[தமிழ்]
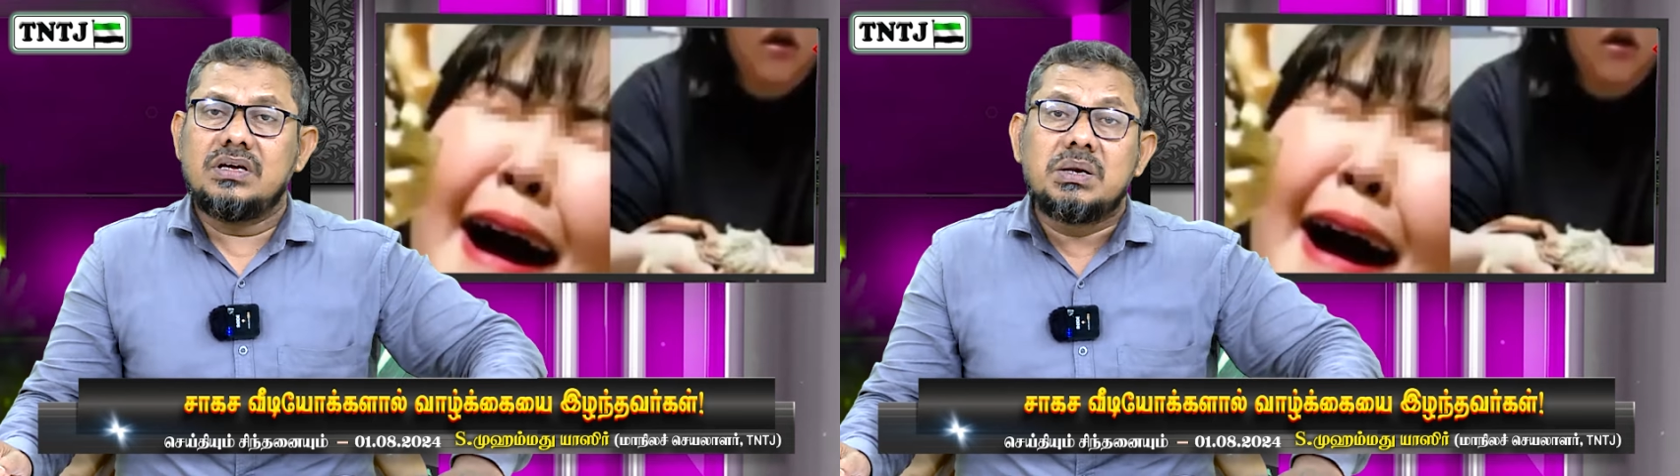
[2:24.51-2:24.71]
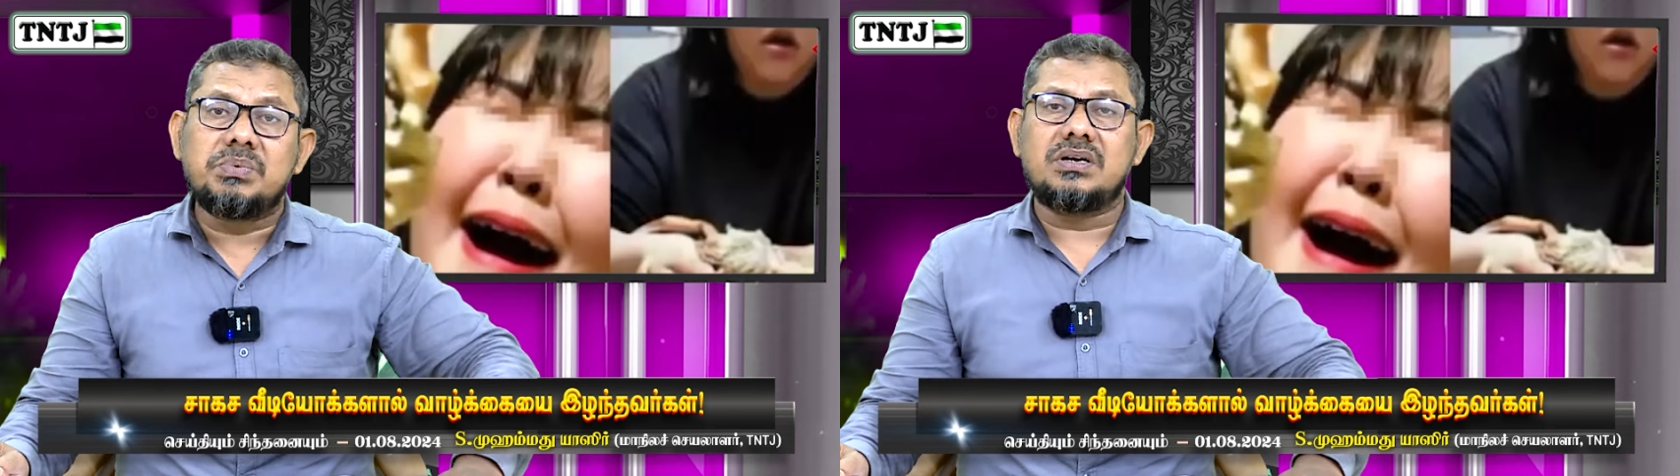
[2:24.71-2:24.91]

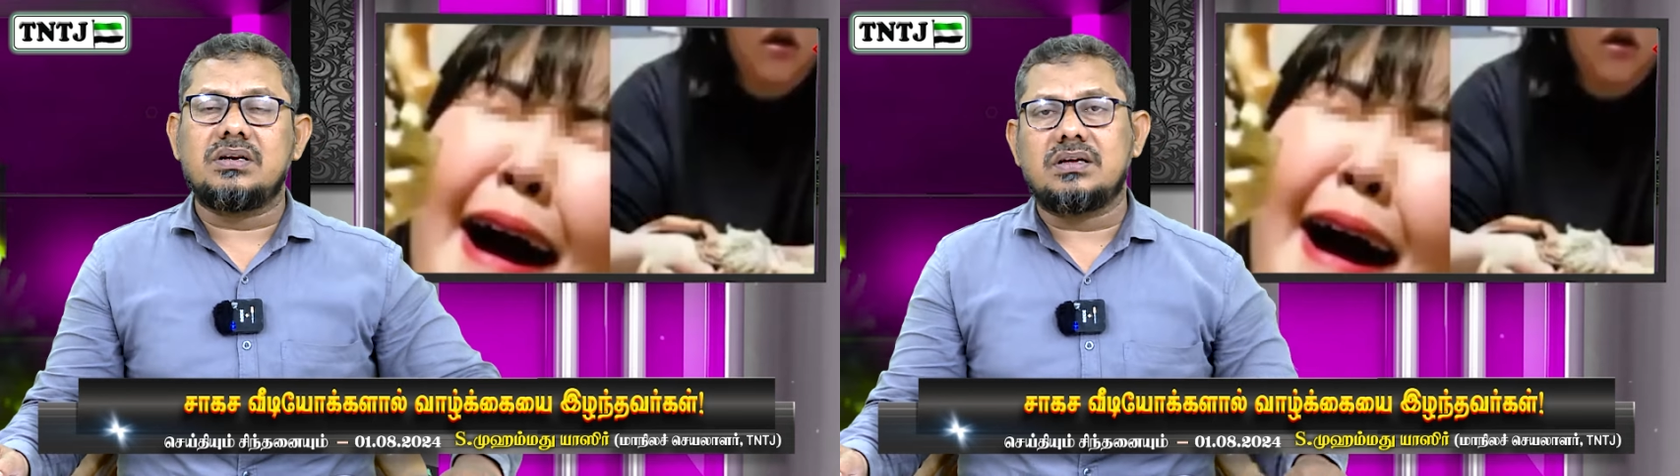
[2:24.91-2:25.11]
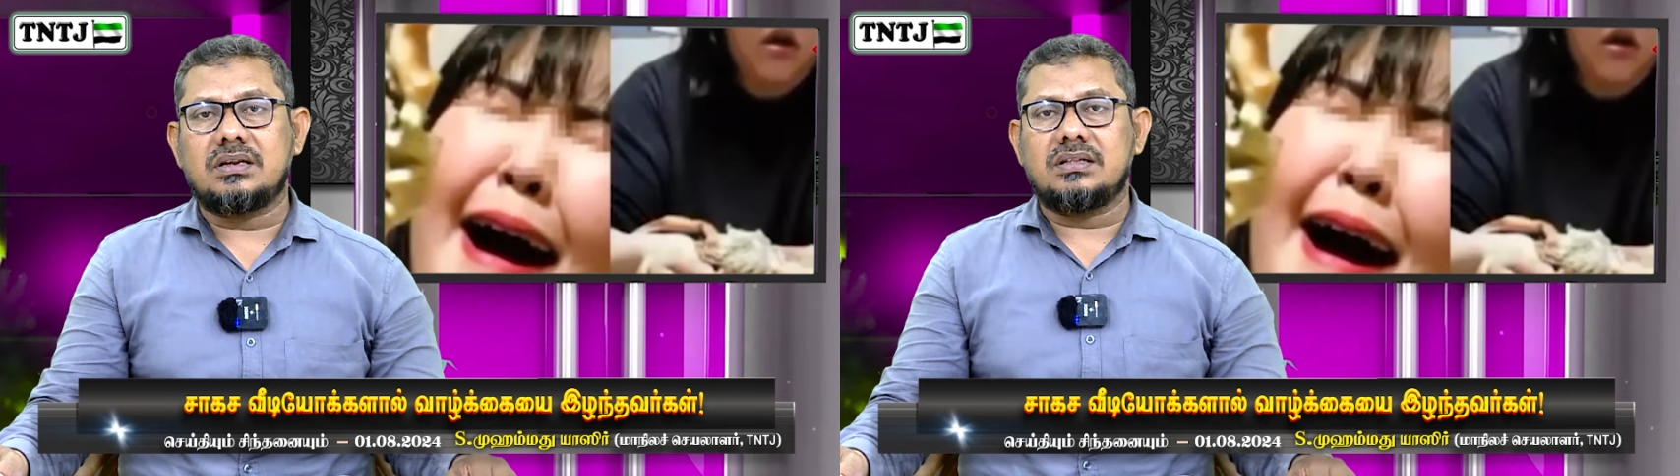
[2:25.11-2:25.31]
ஏற்பட்டு
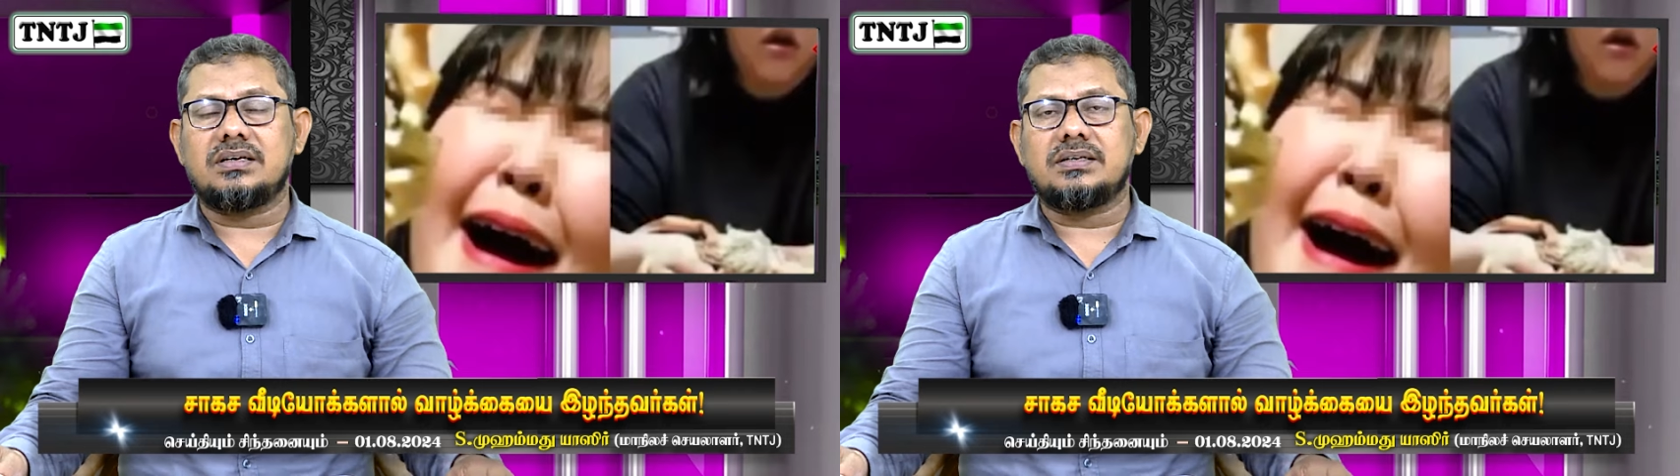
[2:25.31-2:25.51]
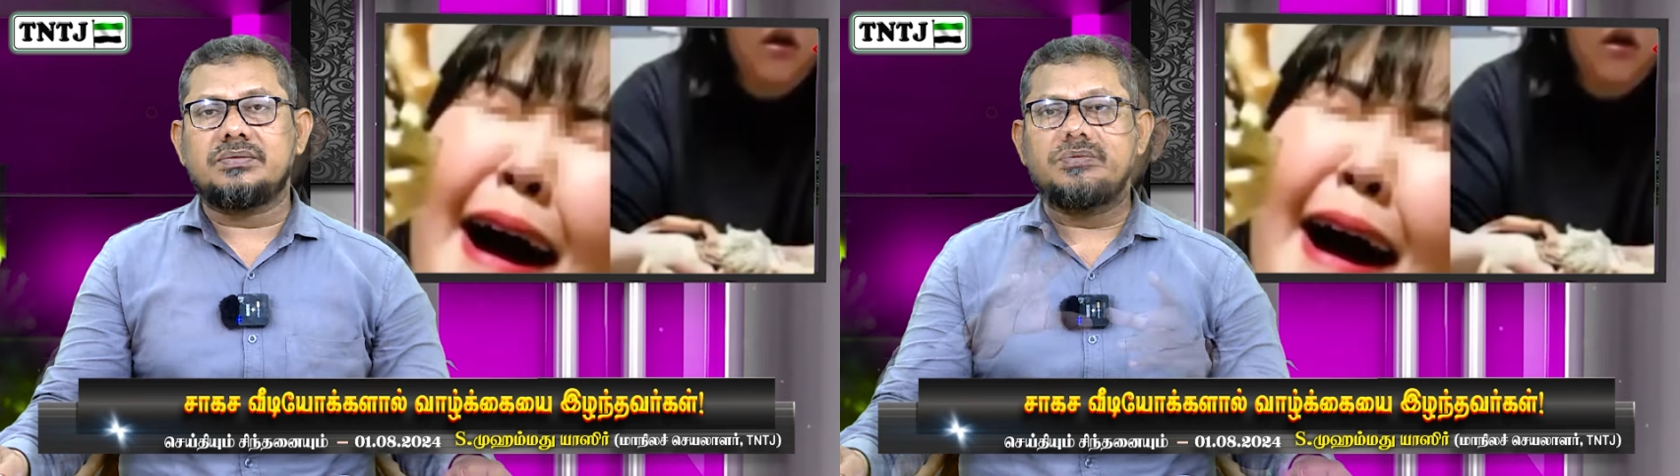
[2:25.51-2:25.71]

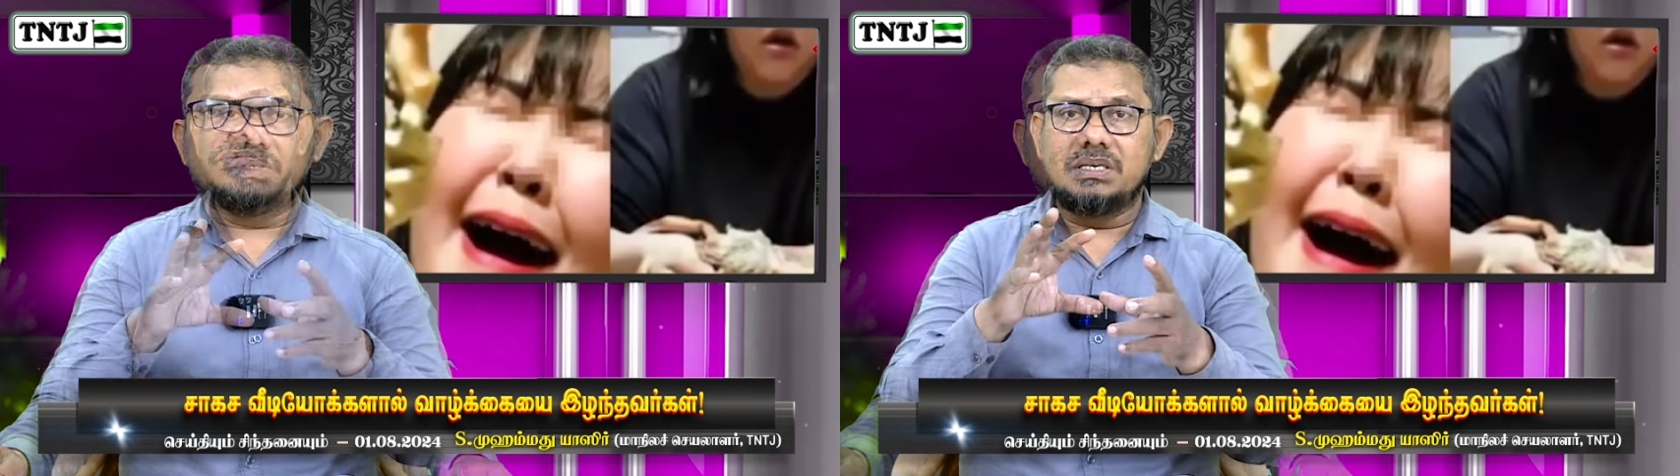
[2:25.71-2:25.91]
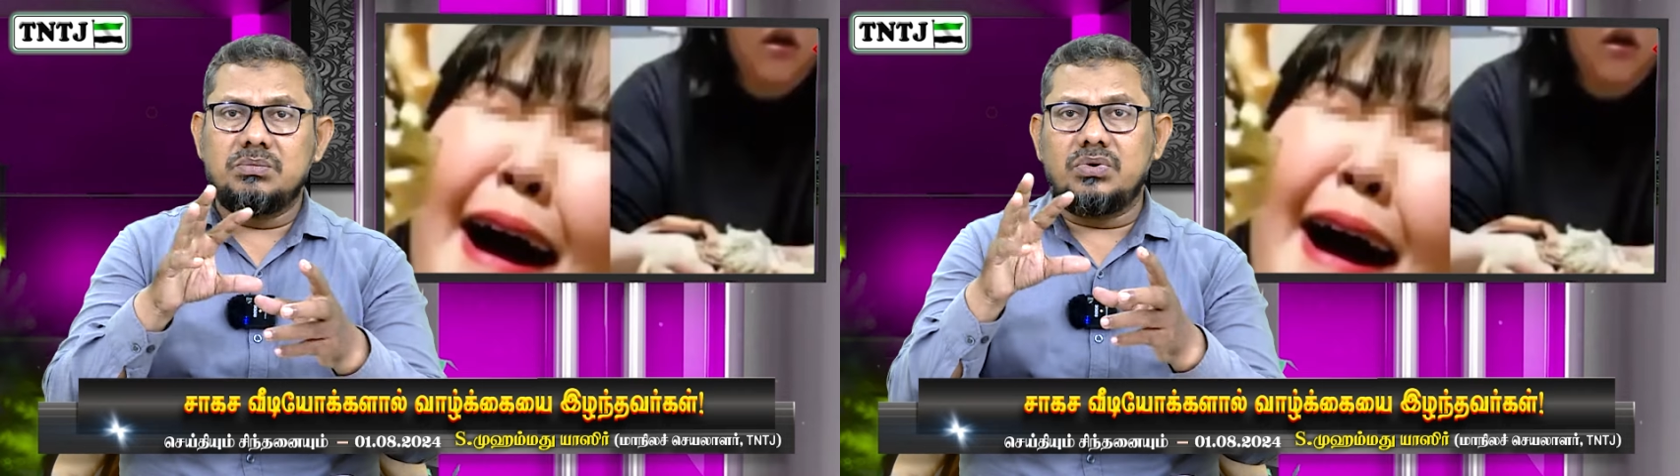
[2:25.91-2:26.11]
இருக்கிறது
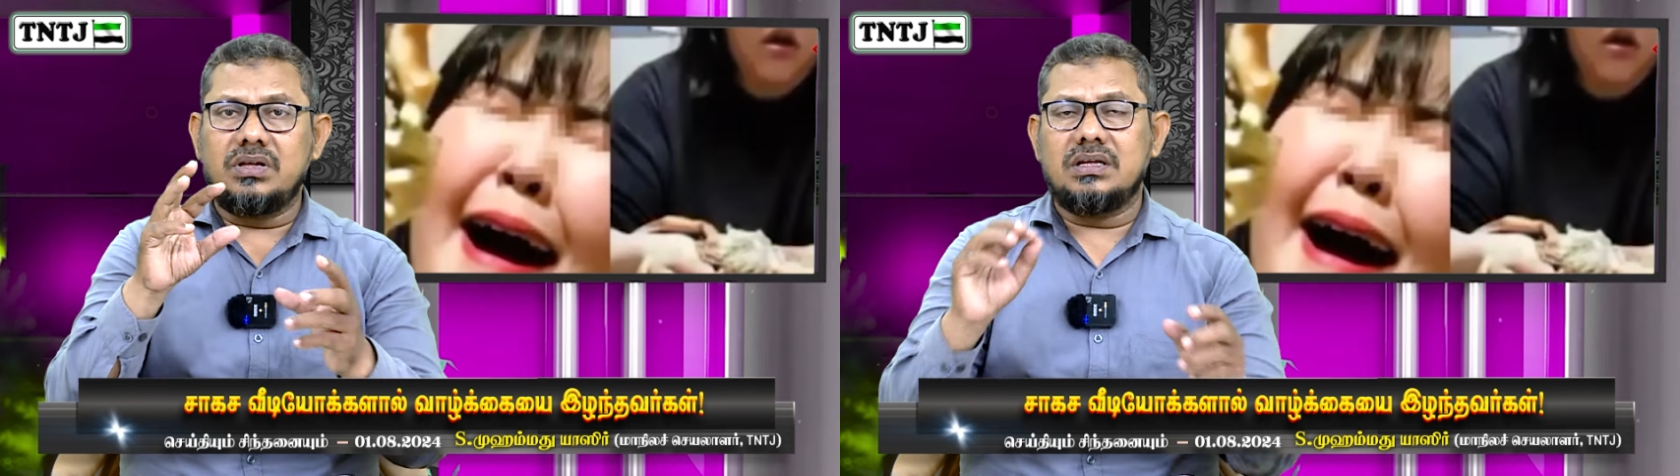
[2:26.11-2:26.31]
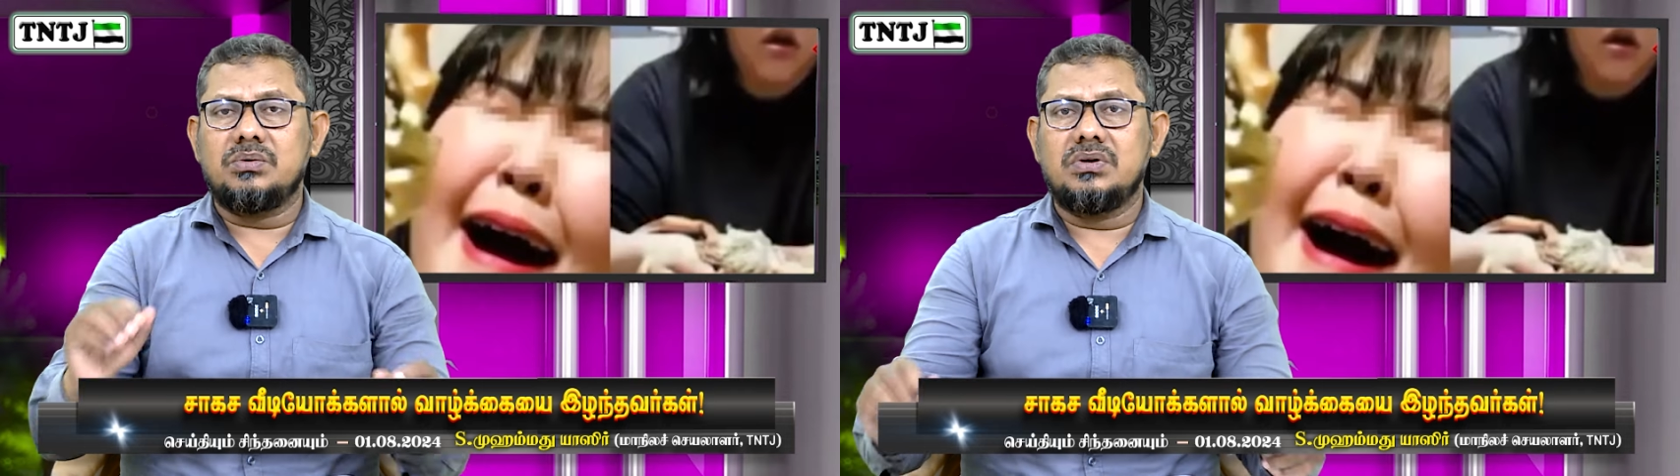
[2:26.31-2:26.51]
விஷயம்
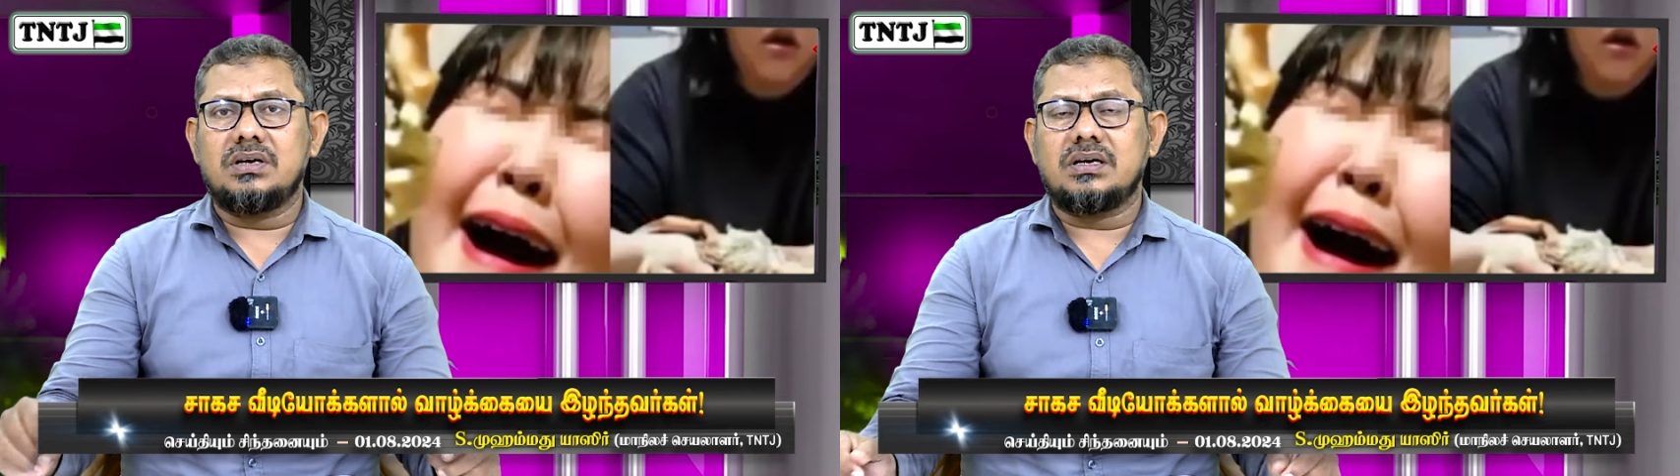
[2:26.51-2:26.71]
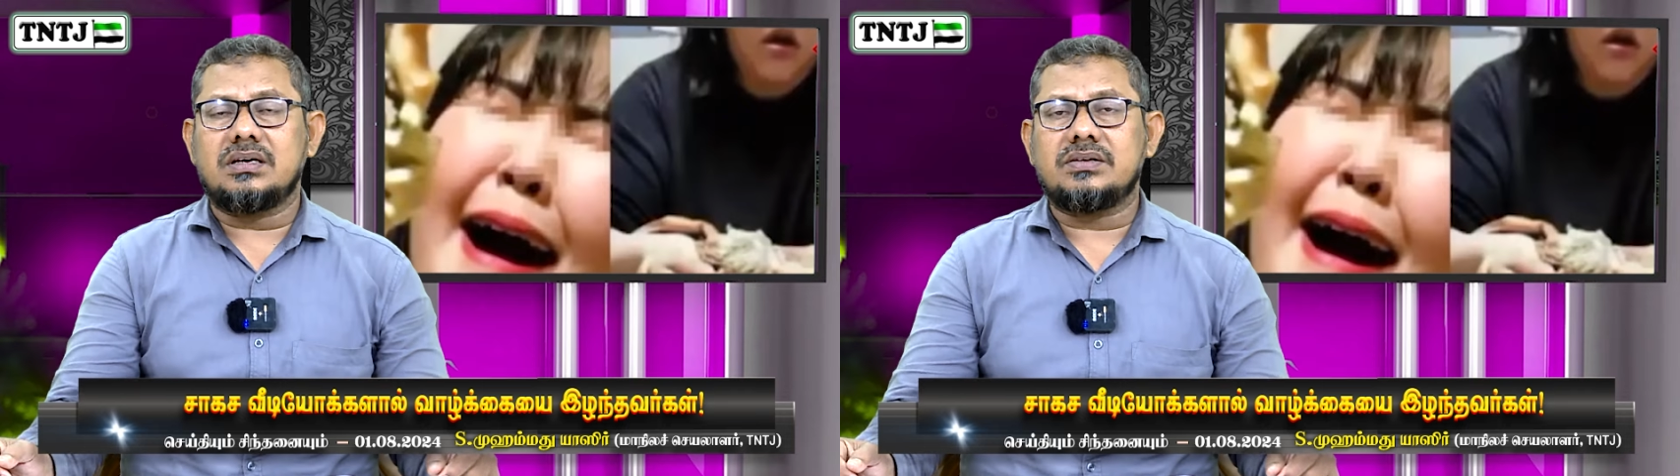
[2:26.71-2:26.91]
புரியுதா
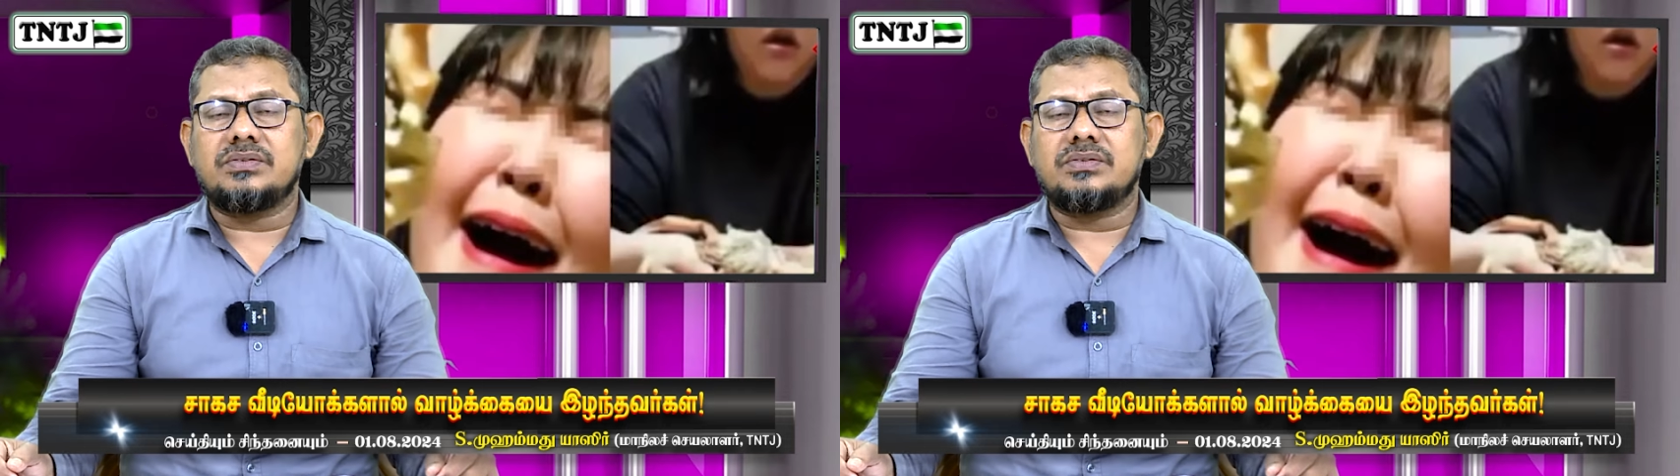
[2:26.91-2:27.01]
உங்களுக்கு